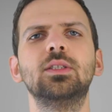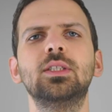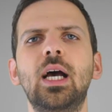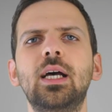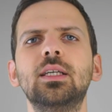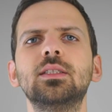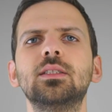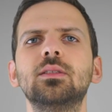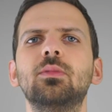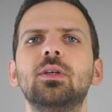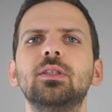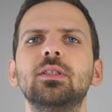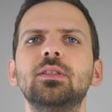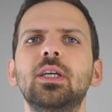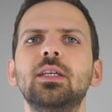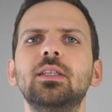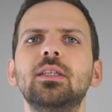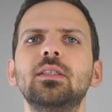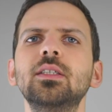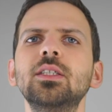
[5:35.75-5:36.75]
Şanzımanın
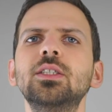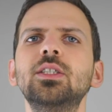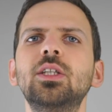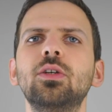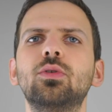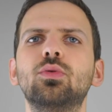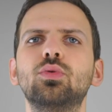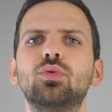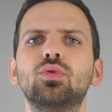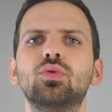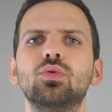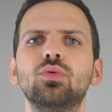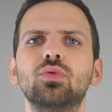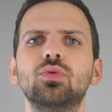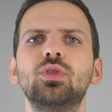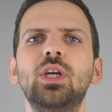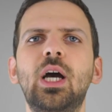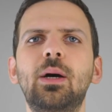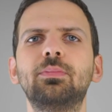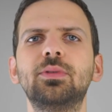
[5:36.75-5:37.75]
ya da dişli
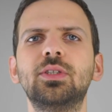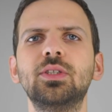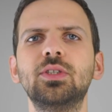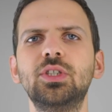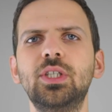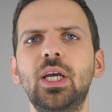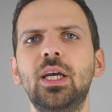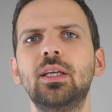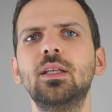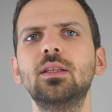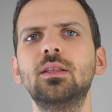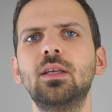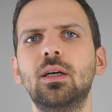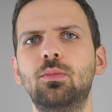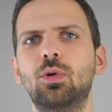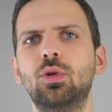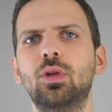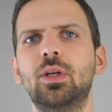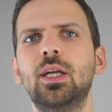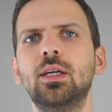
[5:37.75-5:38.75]
kutusunun yaptığı şey de
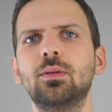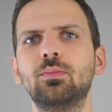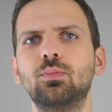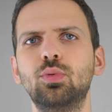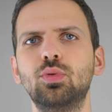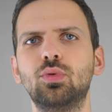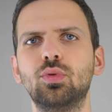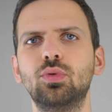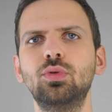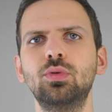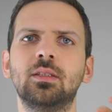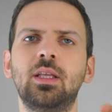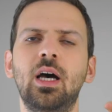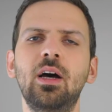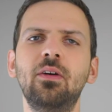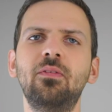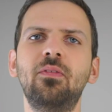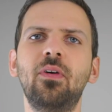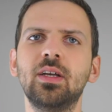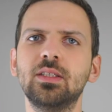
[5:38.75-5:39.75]
tam olarak budur.
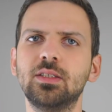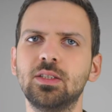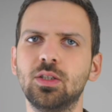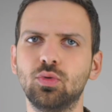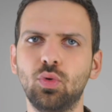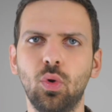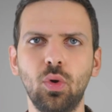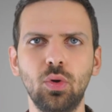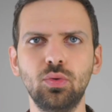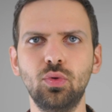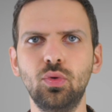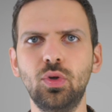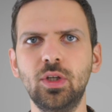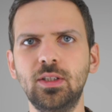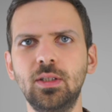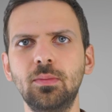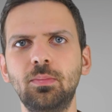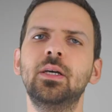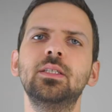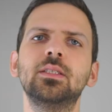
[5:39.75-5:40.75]
Daha fazla tork
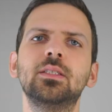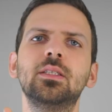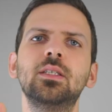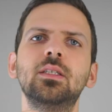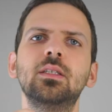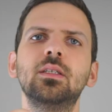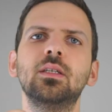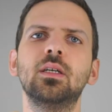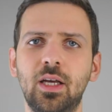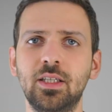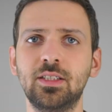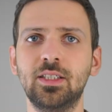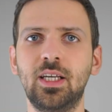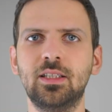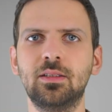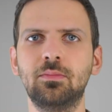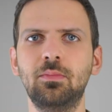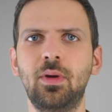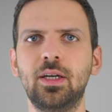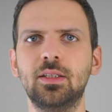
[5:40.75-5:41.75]
üretip hızı
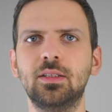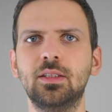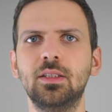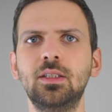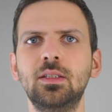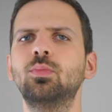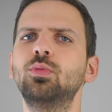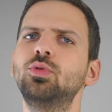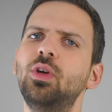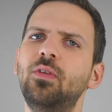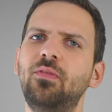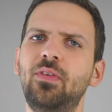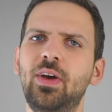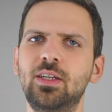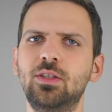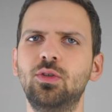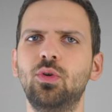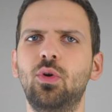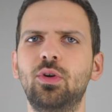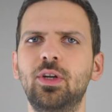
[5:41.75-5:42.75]
azaltmaktır. Bu
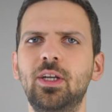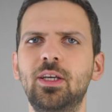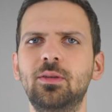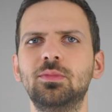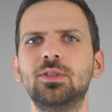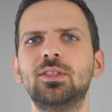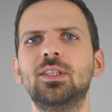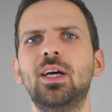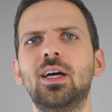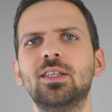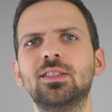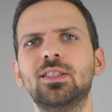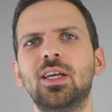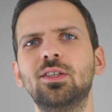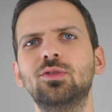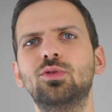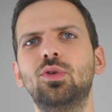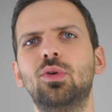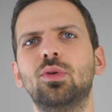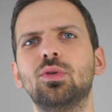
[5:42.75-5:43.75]
seferki örneğimizde
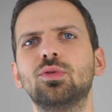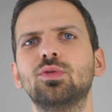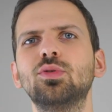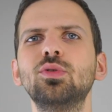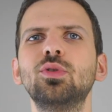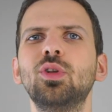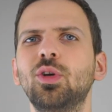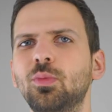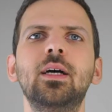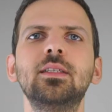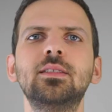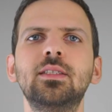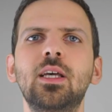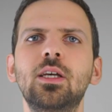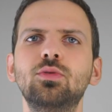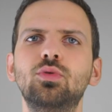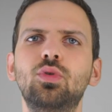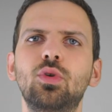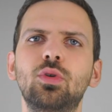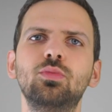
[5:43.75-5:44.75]
asansör olsun.
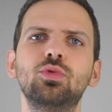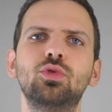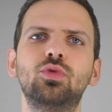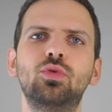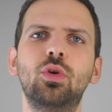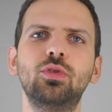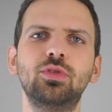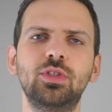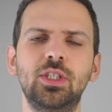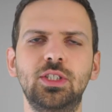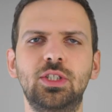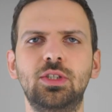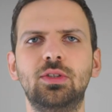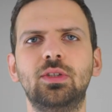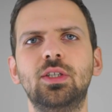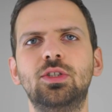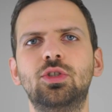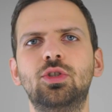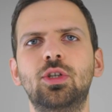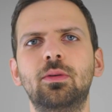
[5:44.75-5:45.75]
Asansörümüz 4 kişi
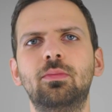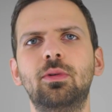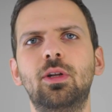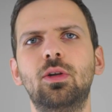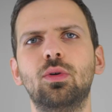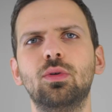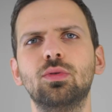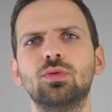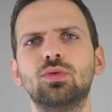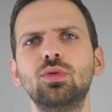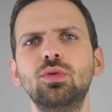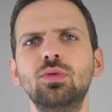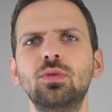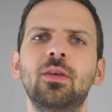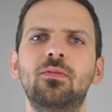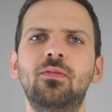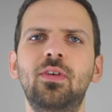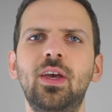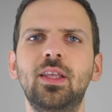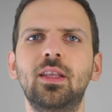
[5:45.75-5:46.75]
taşıyabiliyor olsun
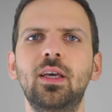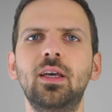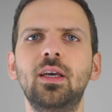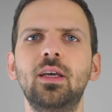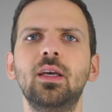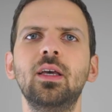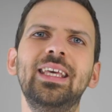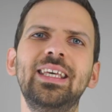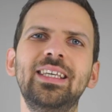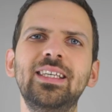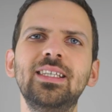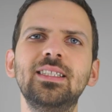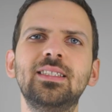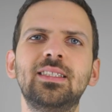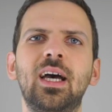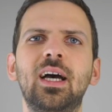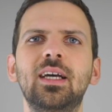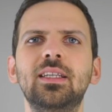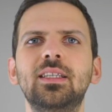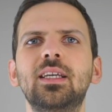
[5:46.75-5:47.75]
ve de 2
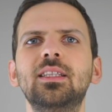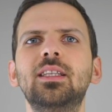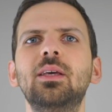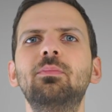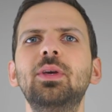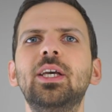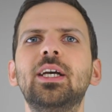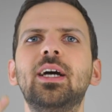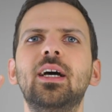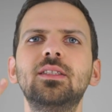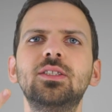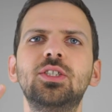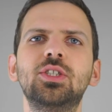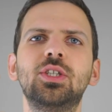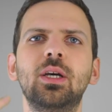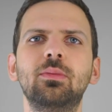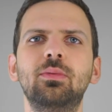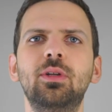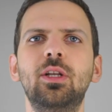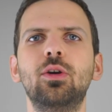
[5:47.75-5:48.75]
saniyede bir kat
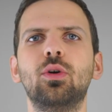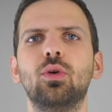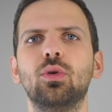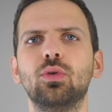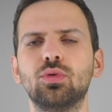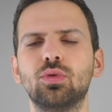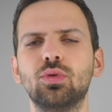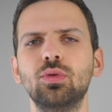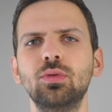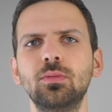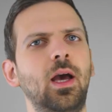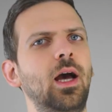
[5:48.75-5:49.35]
çıkabiliyor olsun.